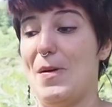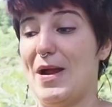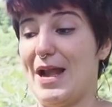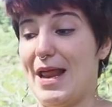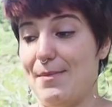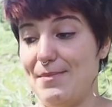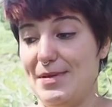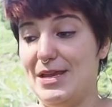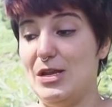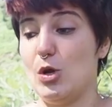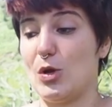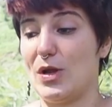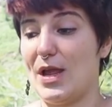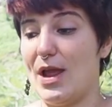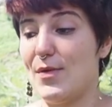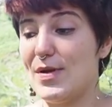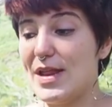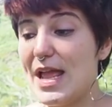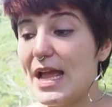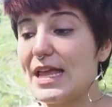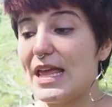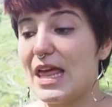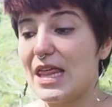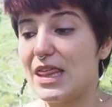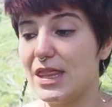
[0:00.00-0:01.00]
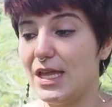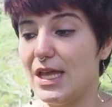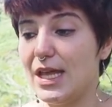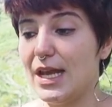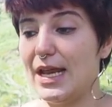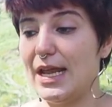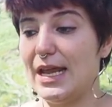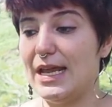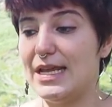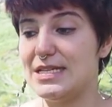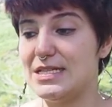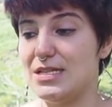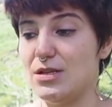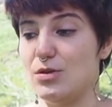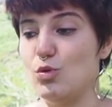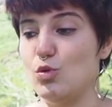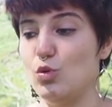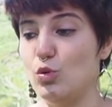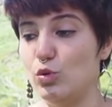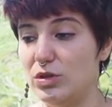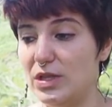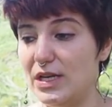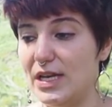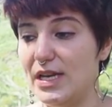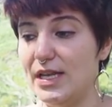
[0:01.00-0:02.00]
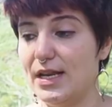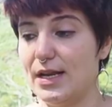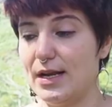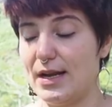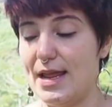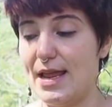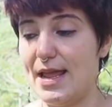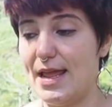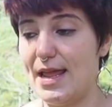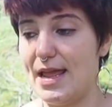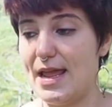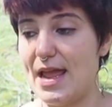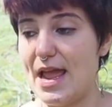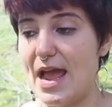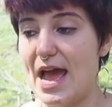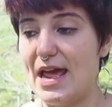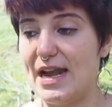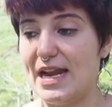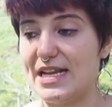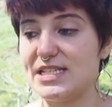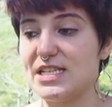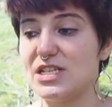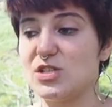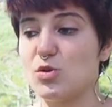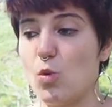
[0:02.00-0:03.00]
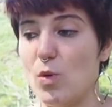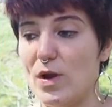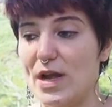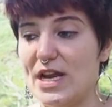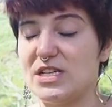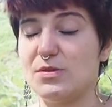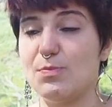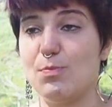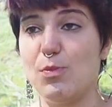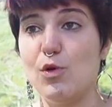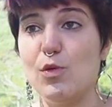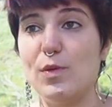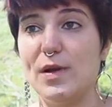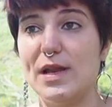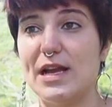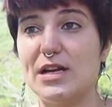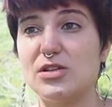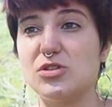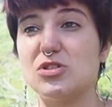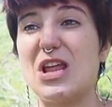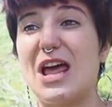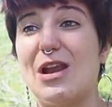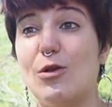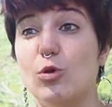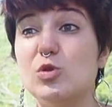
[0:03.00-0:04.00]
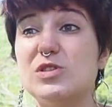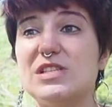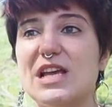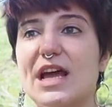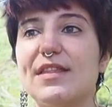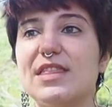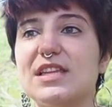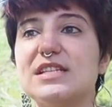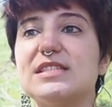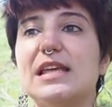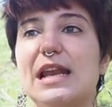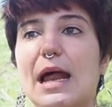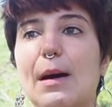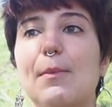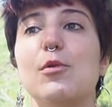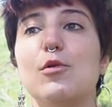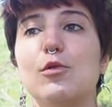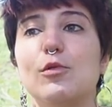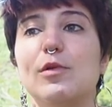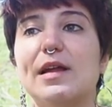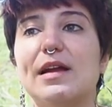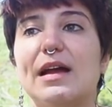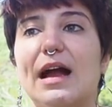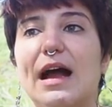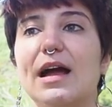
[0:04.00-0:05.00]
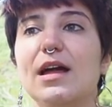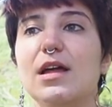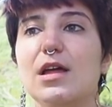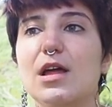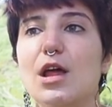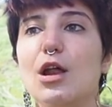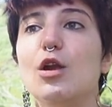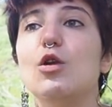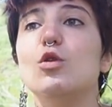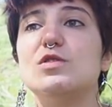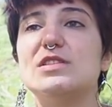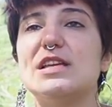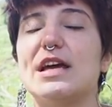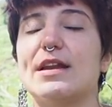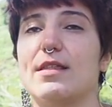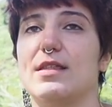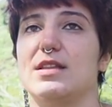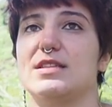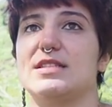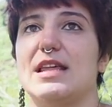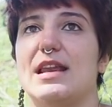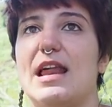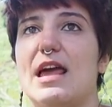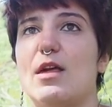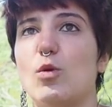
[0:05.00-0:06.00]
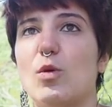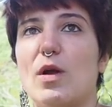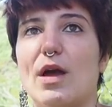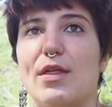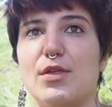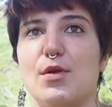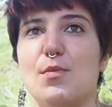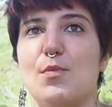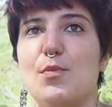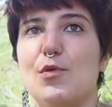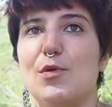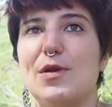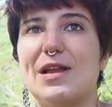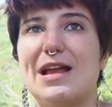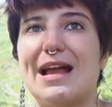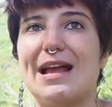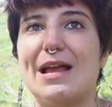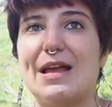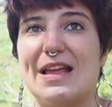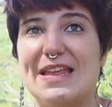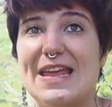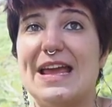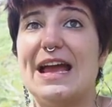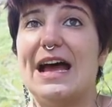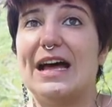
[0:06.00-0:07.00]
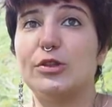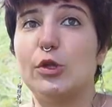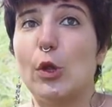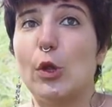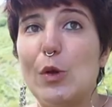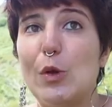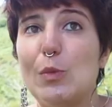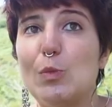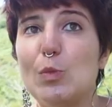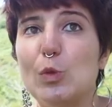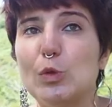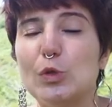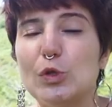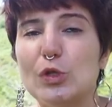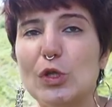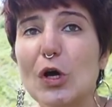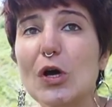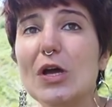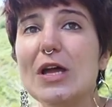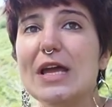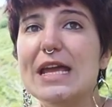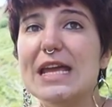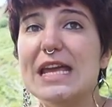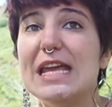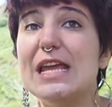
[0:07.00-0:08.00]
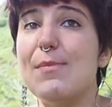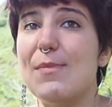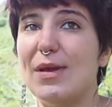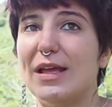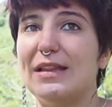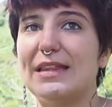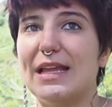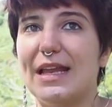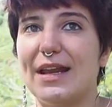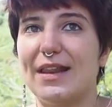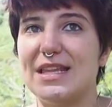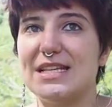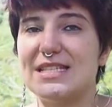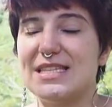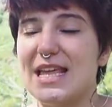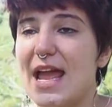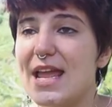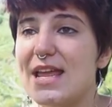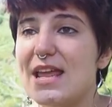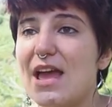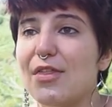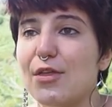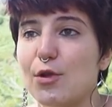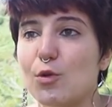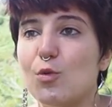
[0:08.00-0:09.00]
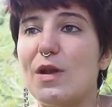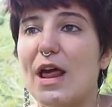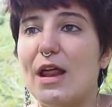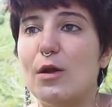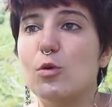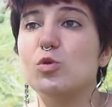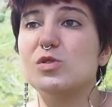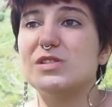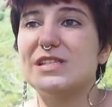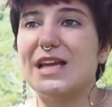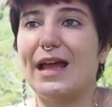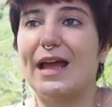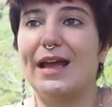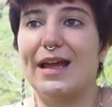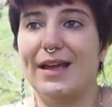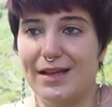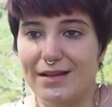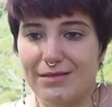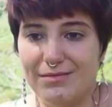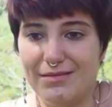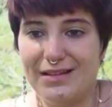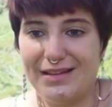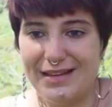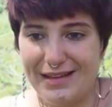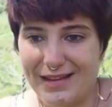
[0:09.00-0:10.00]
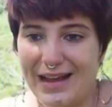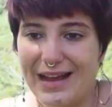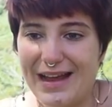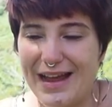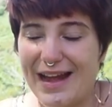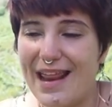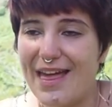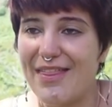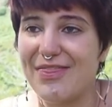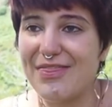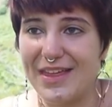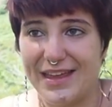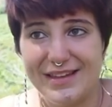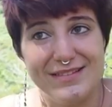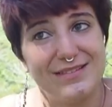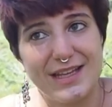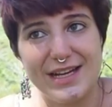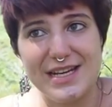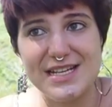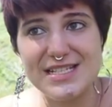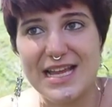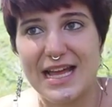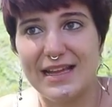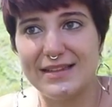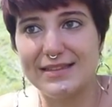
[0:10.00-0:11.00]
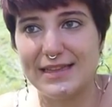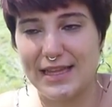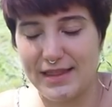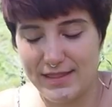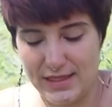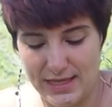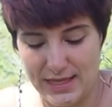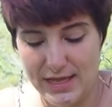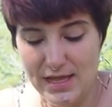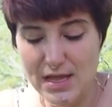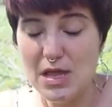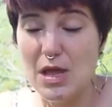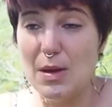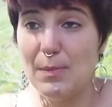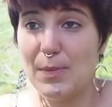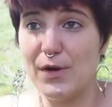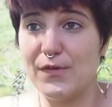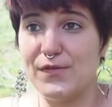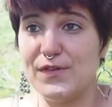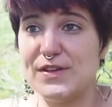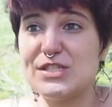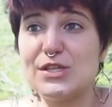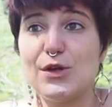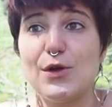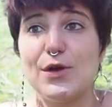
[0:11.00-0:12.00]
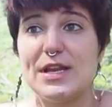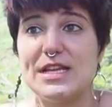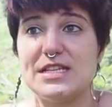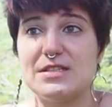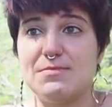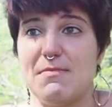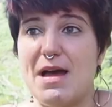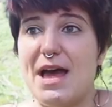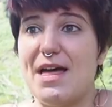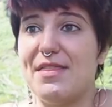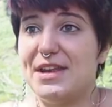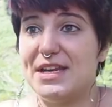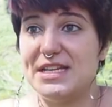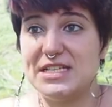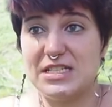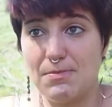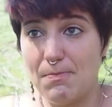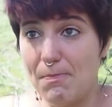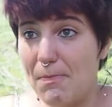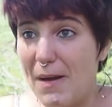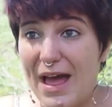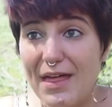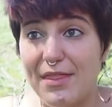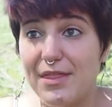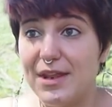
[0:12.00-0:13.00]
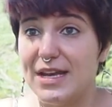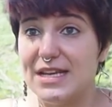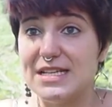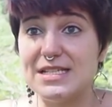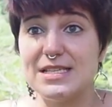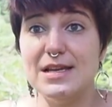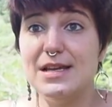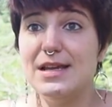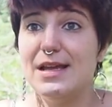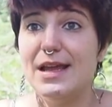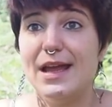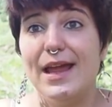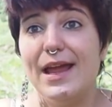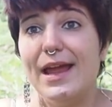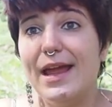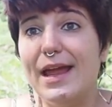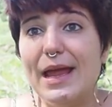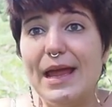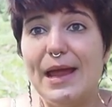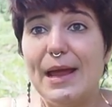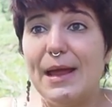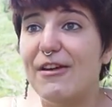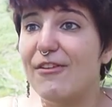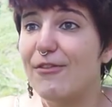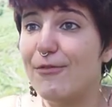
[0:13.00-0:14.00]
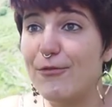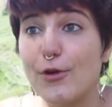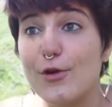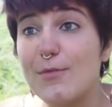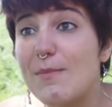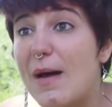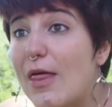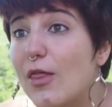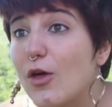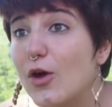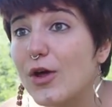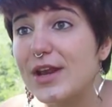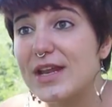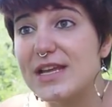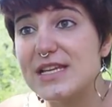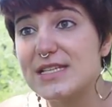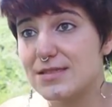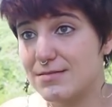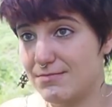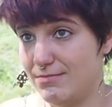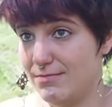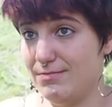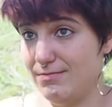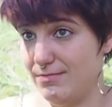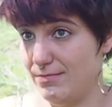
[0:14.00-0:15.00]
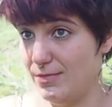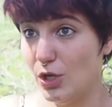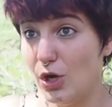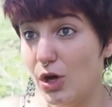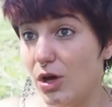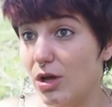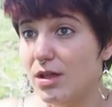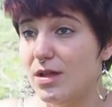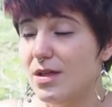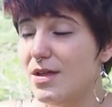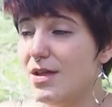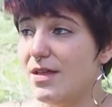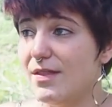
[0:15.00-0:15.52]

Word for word: Para mí lo que habría que hacer es nutrir eh, a las escuelas públicas, o sea, luchar desde la pública, luchar desde la educación pública que llega el mundo y meter desde ahí, hacer una lucha grande, interesante de profesores, madres, padres, eh, formadores, ¿no?